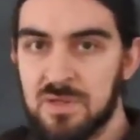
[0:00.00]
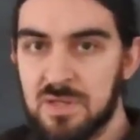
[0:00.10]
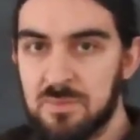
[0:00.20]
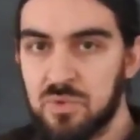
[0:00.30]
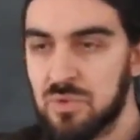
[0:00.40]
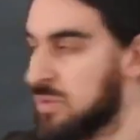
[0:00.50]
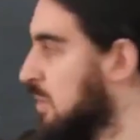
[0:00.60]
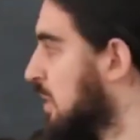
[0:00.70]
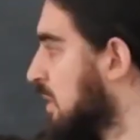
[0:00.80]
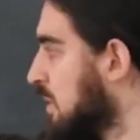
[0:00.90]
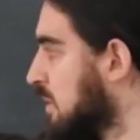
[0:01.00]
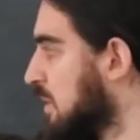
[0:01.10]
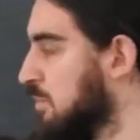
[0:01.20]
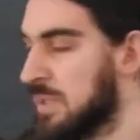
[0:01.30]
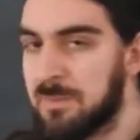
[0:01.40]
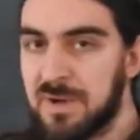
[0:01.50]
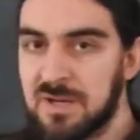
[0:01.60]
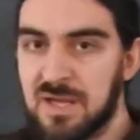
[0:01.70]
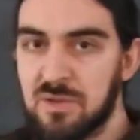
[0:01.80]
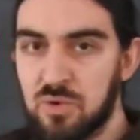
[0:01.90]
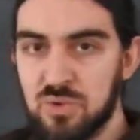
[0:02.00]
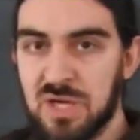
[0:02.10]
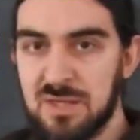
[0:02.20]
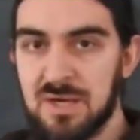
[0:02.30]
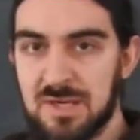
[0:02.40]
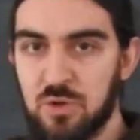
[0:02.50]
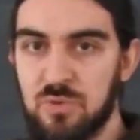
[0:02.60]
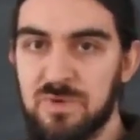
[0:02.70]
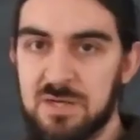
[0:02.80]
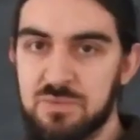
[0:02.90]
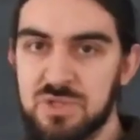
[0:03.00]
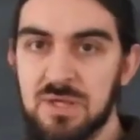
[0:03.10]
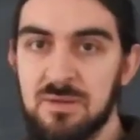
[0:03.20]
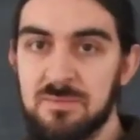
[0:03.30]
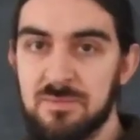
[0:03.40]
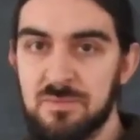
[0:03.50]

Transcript: E, bu tanımı yaparken 10 tane aksiyon vermiştik.